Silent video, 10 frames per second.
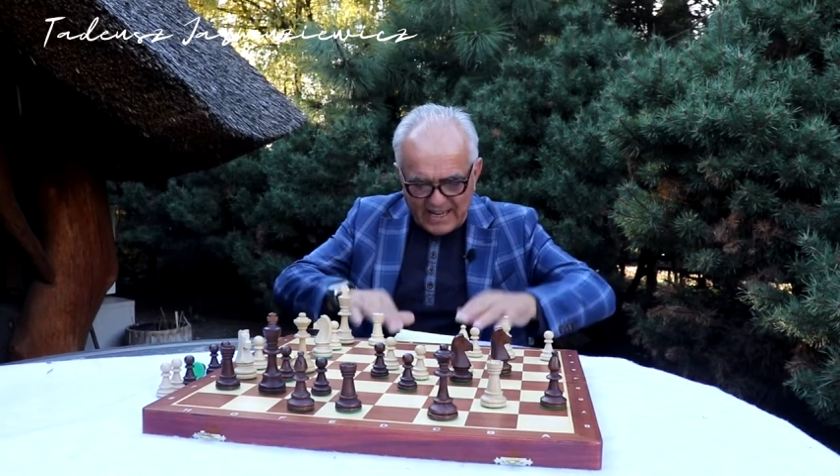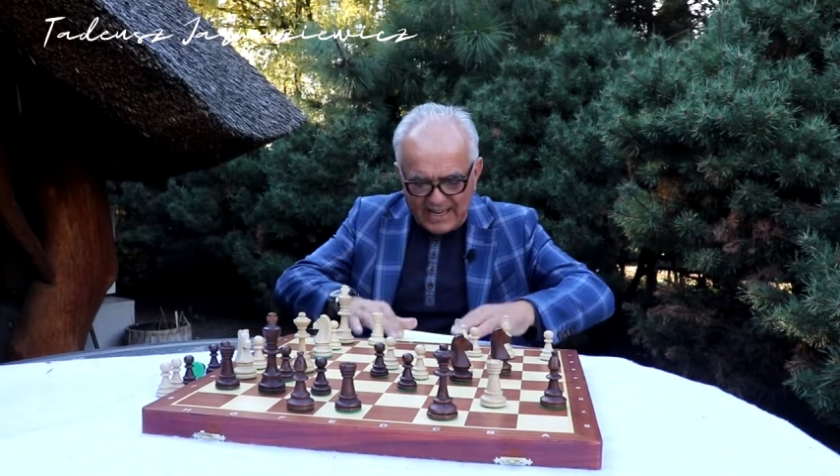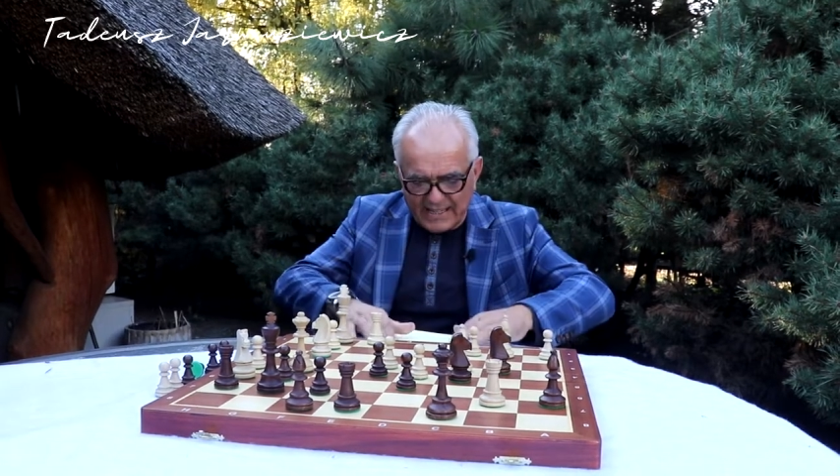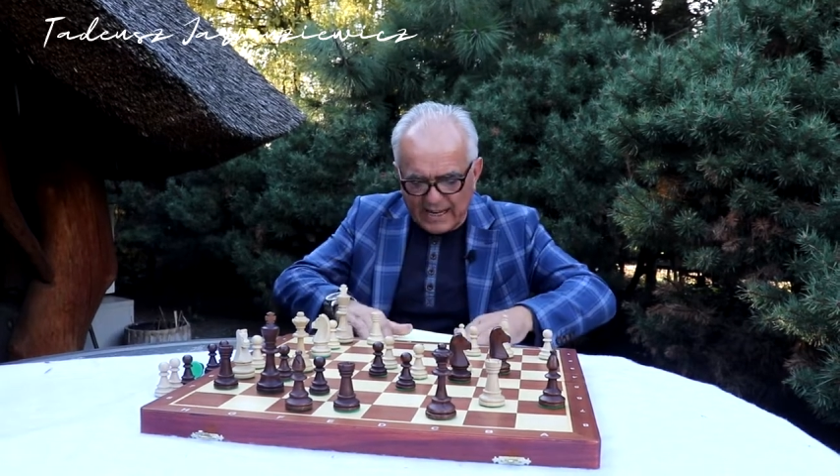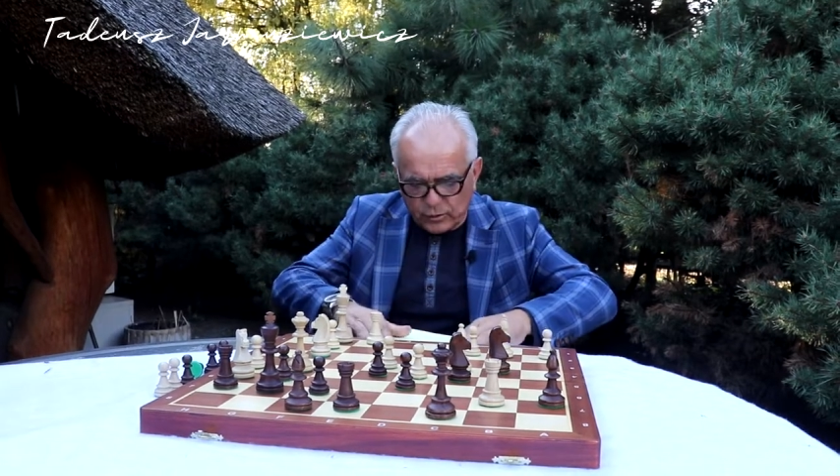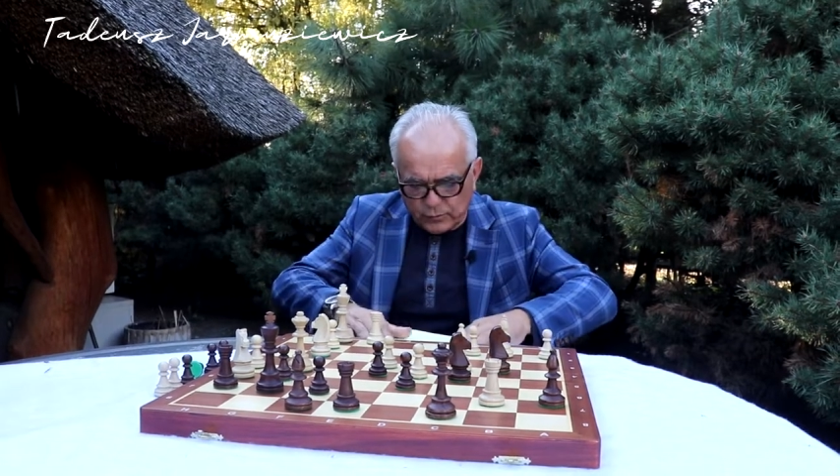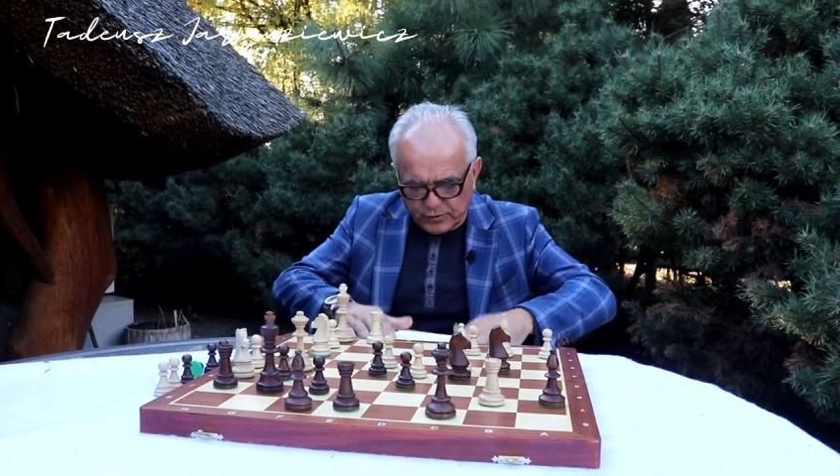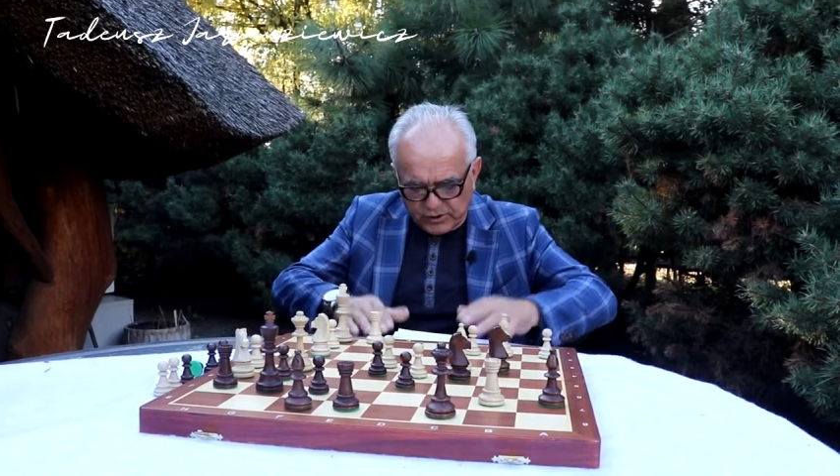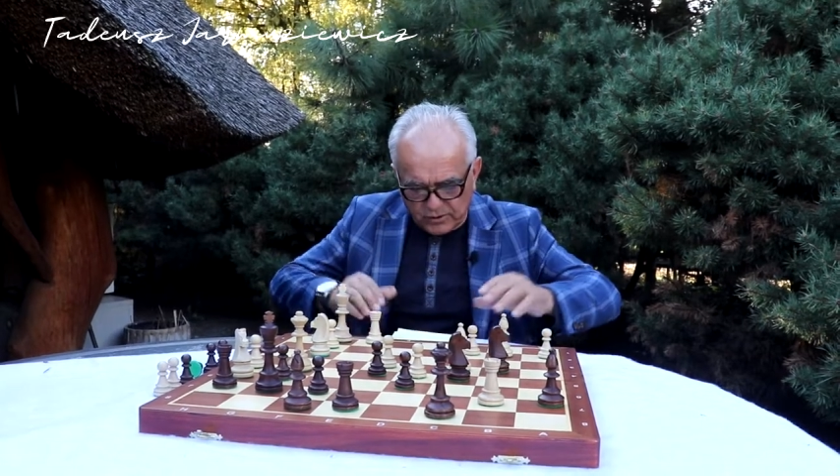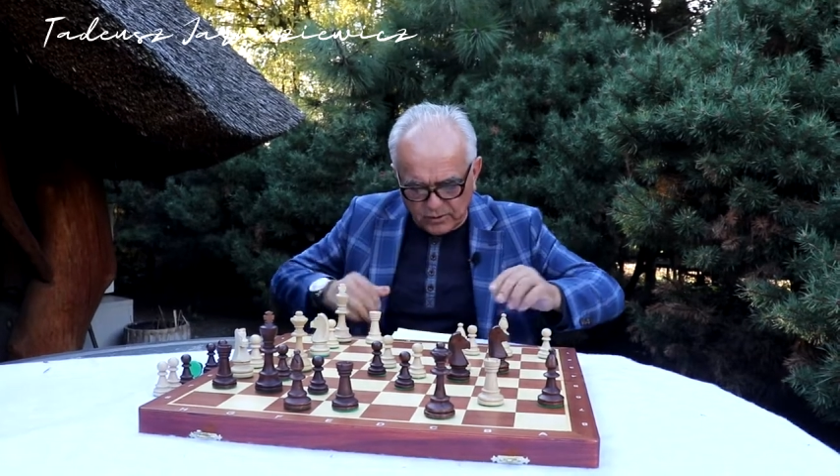e, jak to
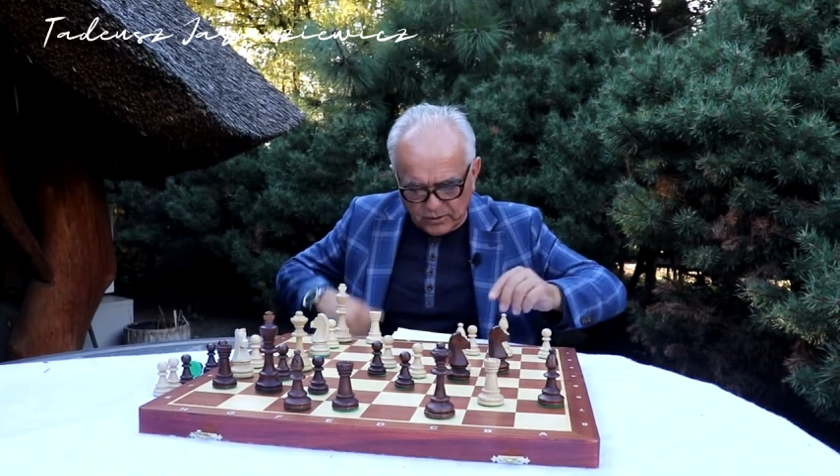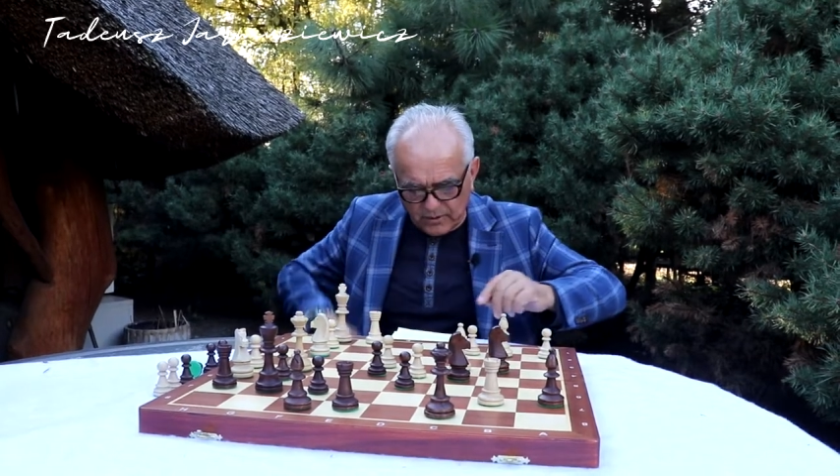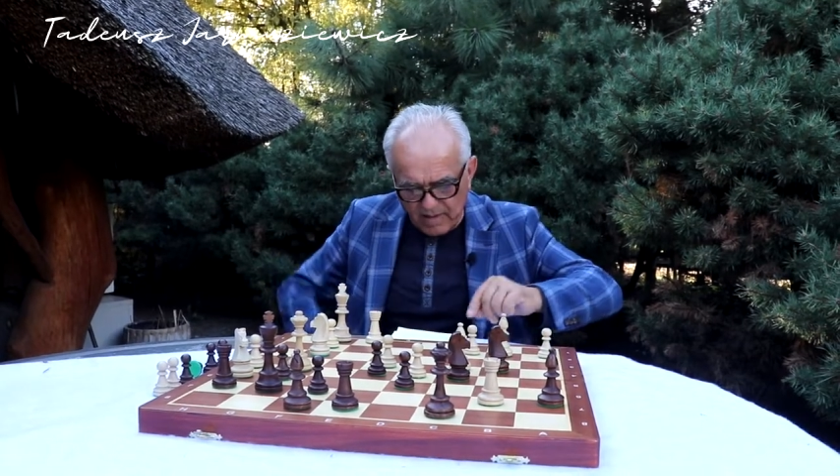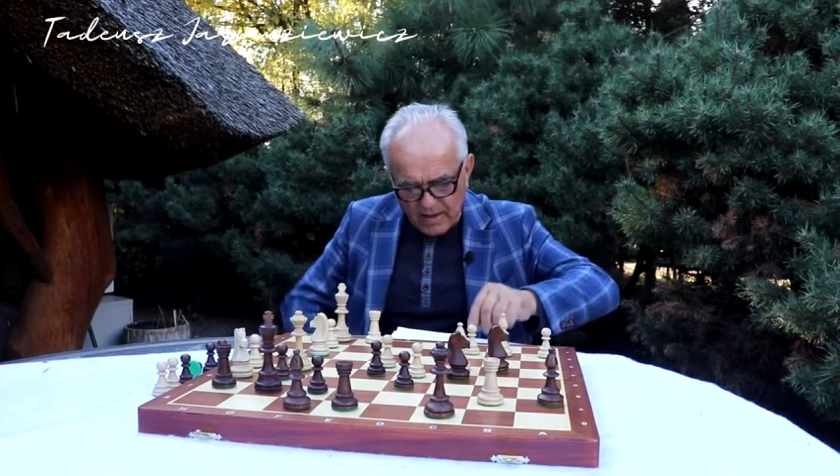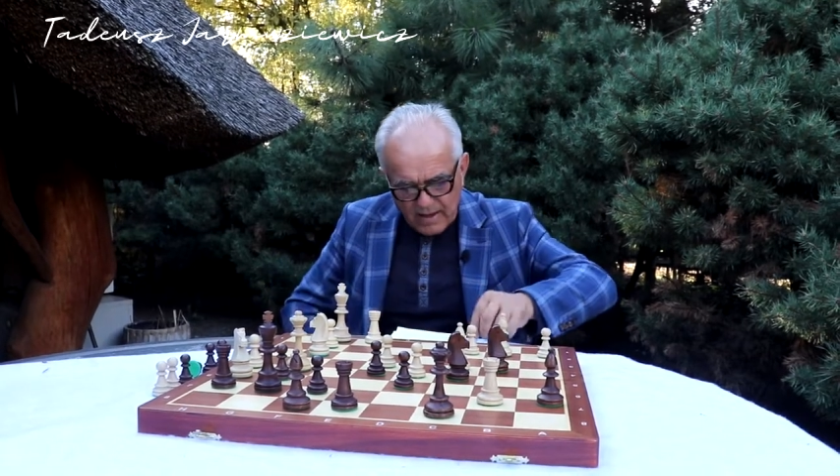wszystko